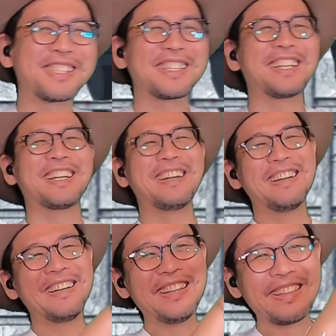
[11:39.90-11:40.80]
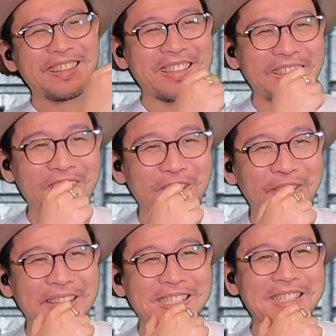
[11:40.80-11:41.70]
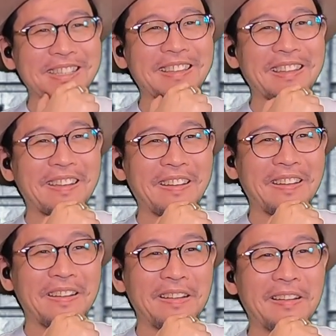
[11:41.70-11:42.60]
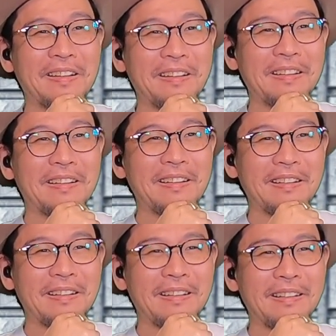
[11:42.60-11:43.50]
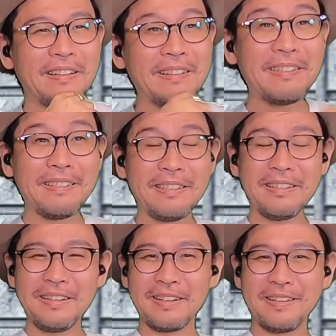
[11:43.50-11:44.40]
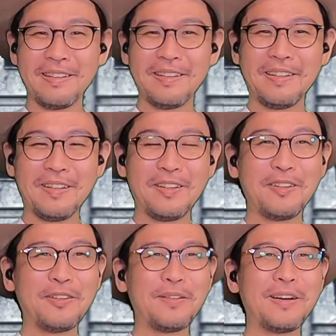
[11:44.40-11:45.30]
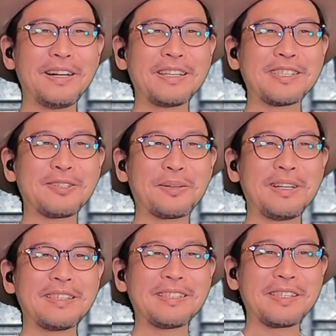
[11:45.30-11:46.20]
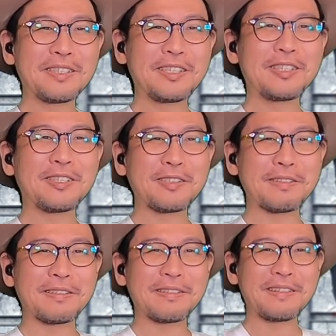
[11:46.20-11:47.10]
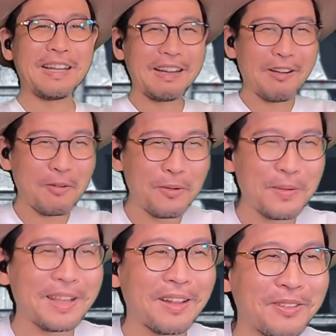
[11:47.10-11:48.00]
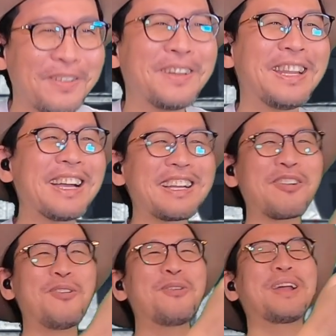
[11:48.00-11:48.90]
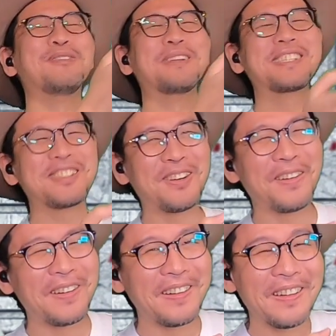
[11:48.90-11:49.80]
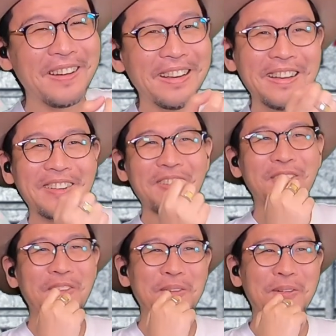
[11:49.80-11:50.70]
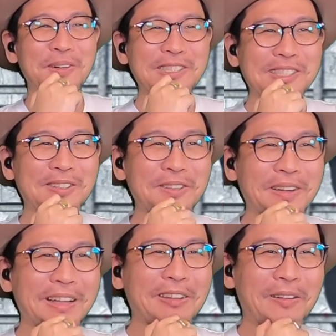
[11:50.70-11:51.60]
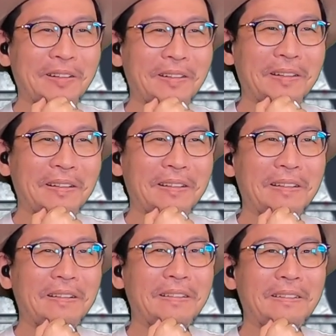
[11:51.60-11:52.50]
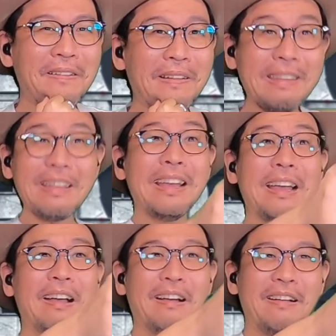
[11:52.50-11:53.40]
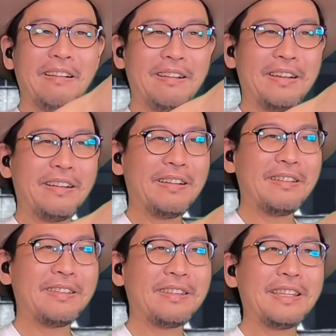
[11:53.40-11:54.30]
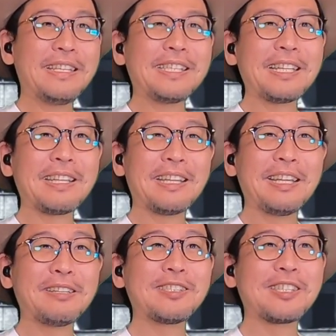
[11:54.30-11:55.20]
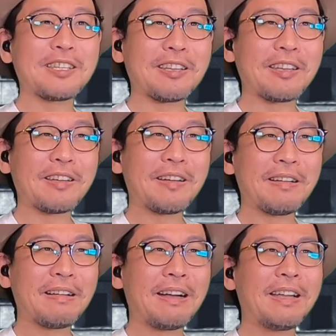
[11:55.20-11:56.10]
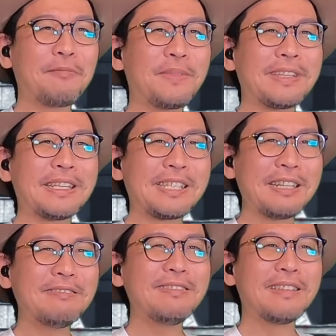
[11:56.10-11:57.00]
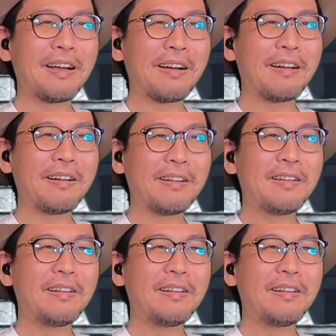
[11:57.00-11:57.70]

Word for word: 口からゲロの味って。うん。ファースト関節キス。ああ、コーラの、あ、なんかコーラ売れそう。この放送の後。え寝ちゃってるし。あ、やっぱ寝ちゃうんだ。